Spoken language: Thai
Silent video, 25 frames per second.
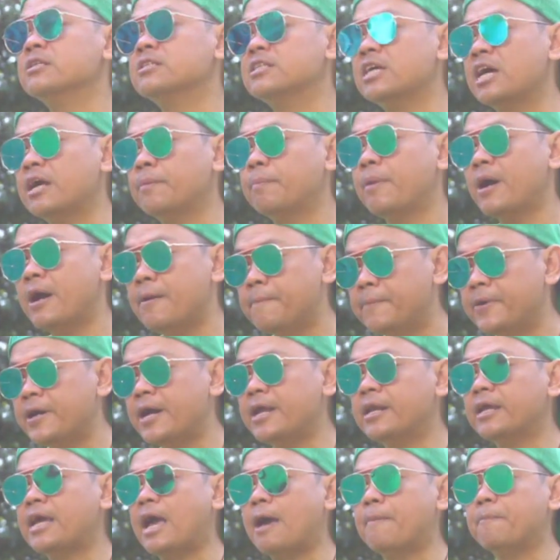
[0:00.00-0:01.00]
เสิร์ชเพิ่ม
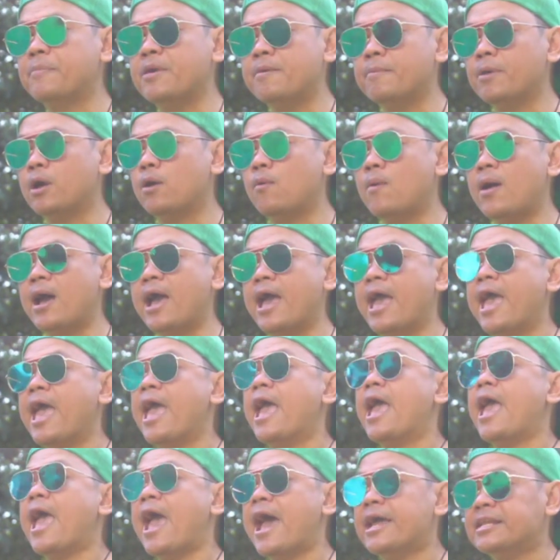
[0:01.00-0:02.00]
เพื่อนครับ พิมพ์คาว่า
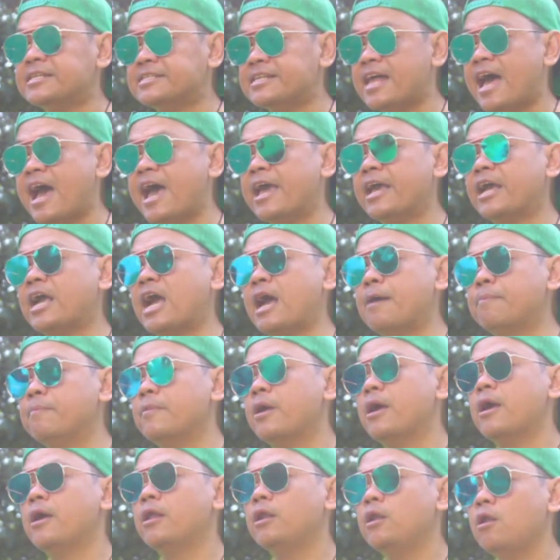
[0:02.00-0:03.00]
แอดไซครับ
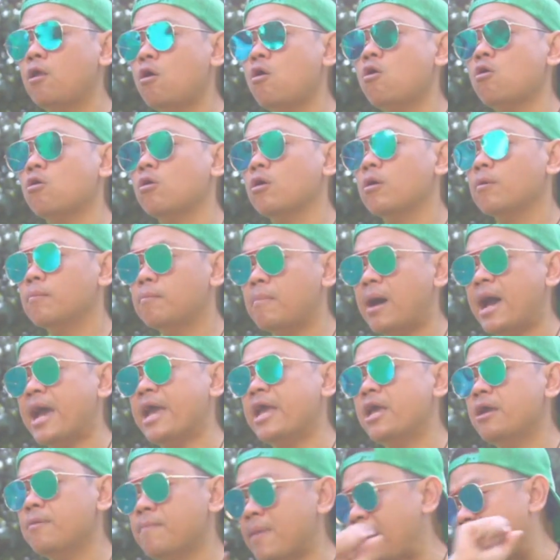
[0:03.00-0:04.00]
โลกใบ
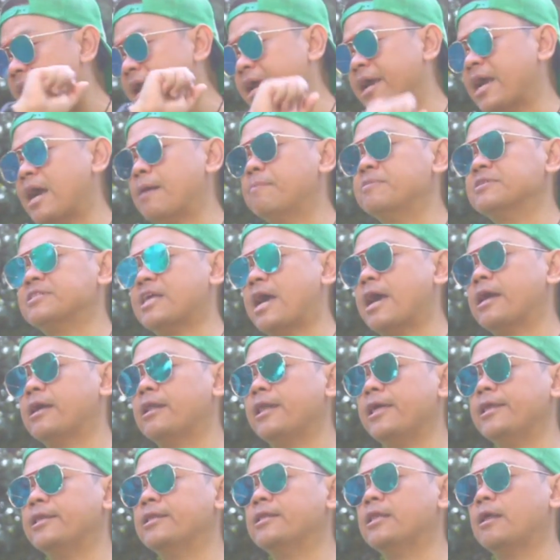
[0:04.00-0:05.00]
ใหม่ครับภาษาอัง
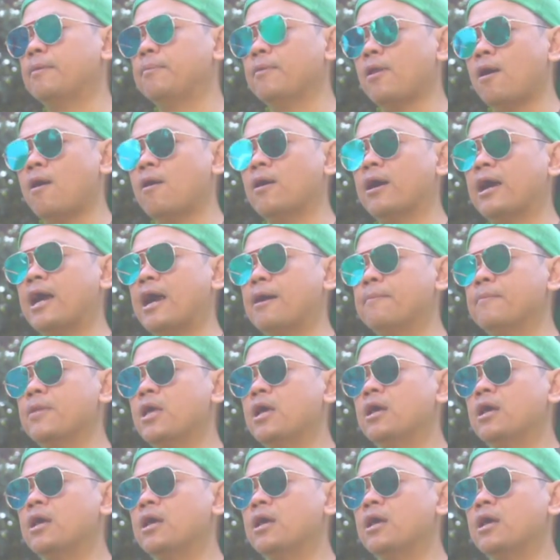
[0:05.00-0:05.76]
กฤษรับรองครับ